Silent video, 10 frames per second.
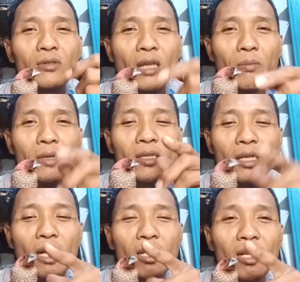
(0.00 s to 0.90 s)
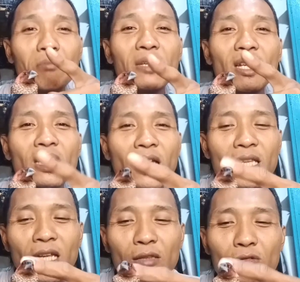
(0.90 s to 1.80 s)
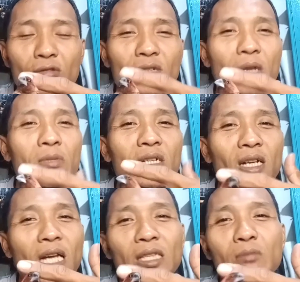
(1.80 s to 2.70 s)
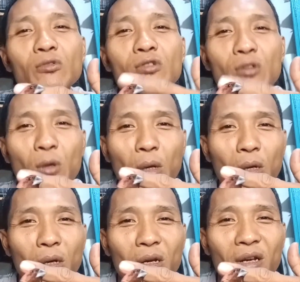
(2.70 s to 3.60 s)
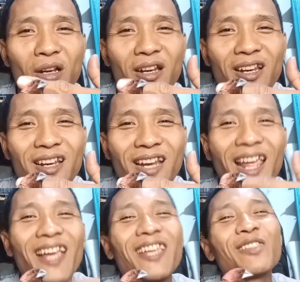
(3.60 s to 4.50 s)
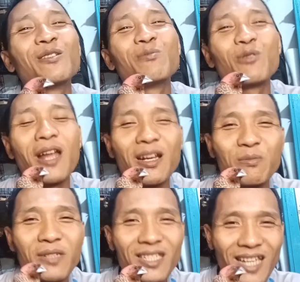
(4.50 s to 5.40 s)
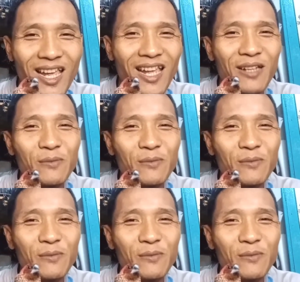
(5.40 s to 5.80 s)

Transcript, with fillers: tapi dengan kemiringannya itu sudah mendekati mujur nah gitu kurang lebihnya